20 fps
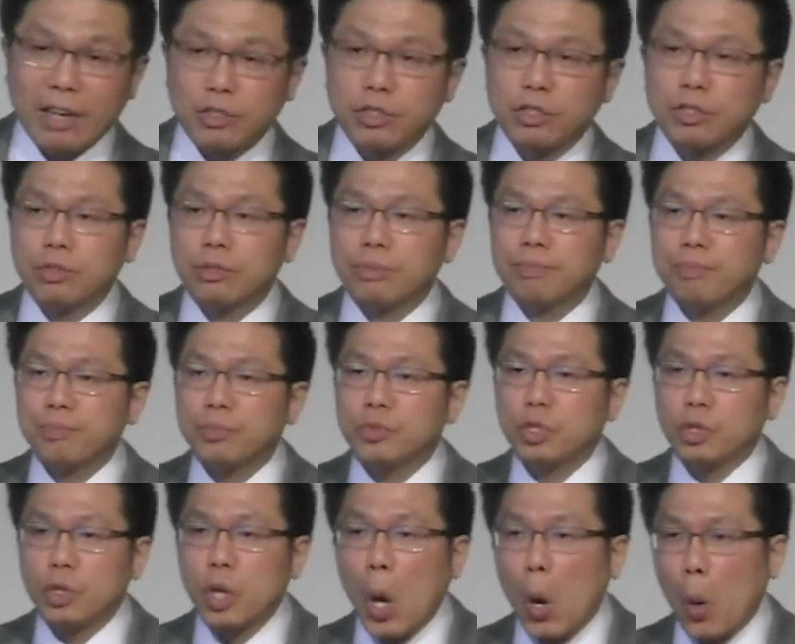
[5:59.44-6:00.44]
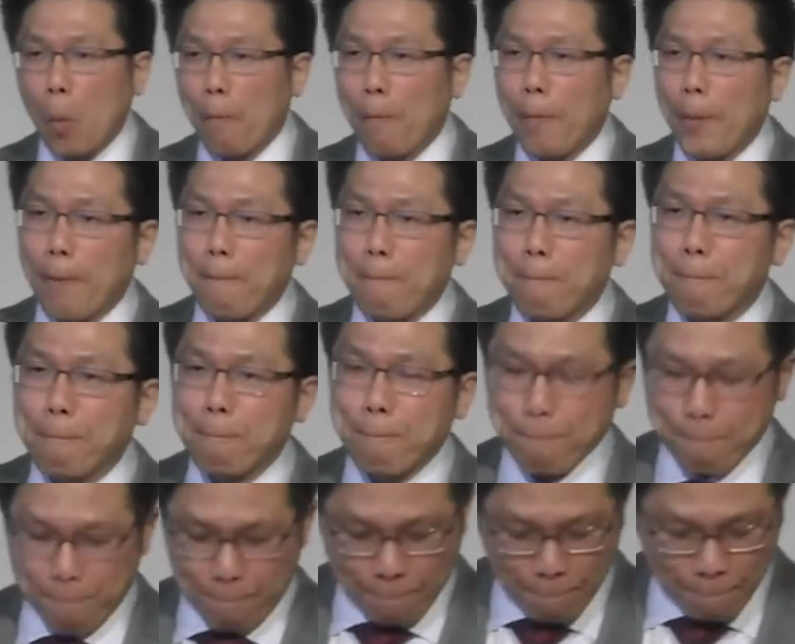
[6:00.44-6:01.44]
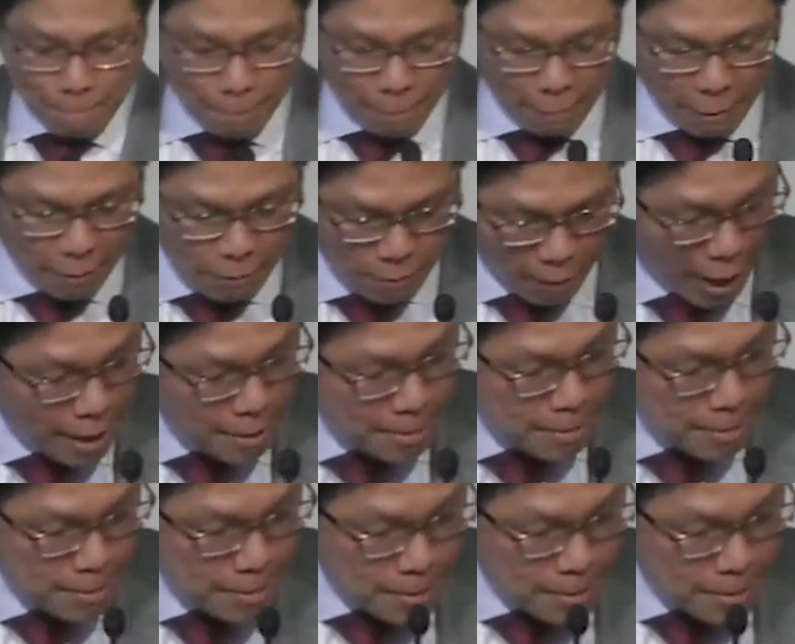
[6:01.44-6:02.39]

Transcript: 他也教我们如何在主里的信